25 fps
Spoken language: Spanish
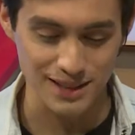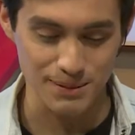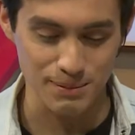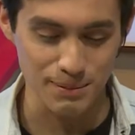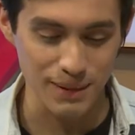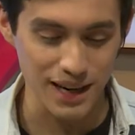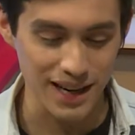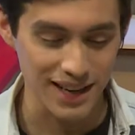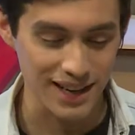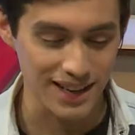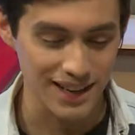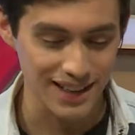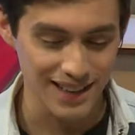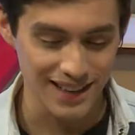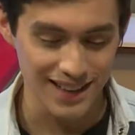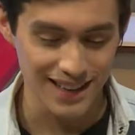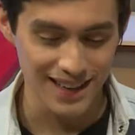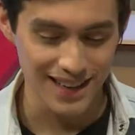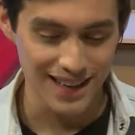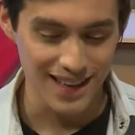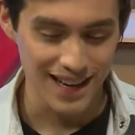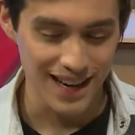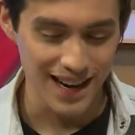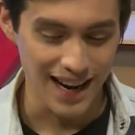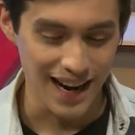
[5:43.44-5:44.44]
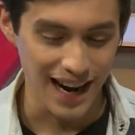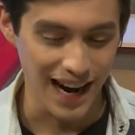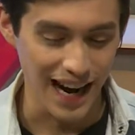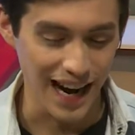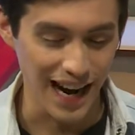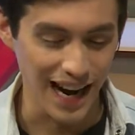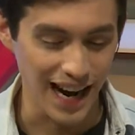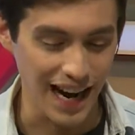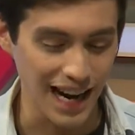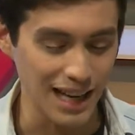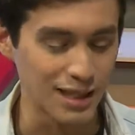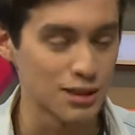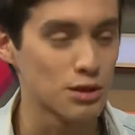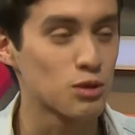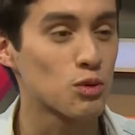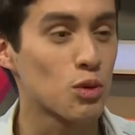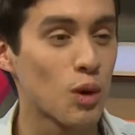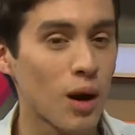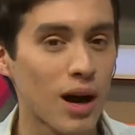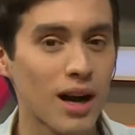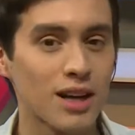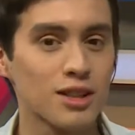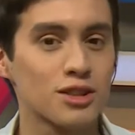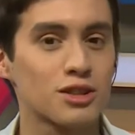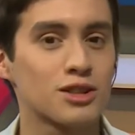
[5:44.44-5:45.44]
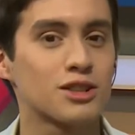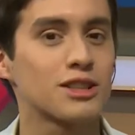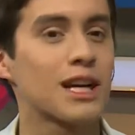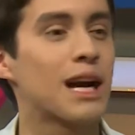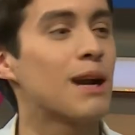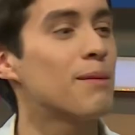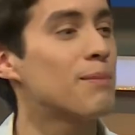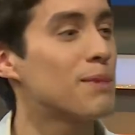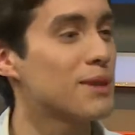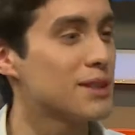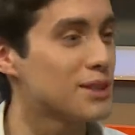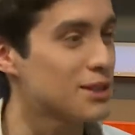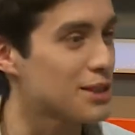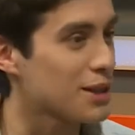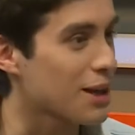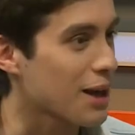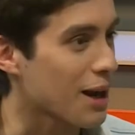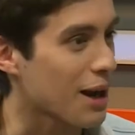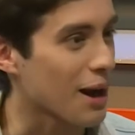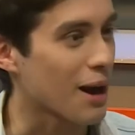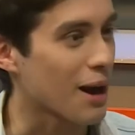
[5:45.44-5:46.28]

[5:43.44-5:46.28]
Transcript: Marc Antoine. Antoine Charpentier.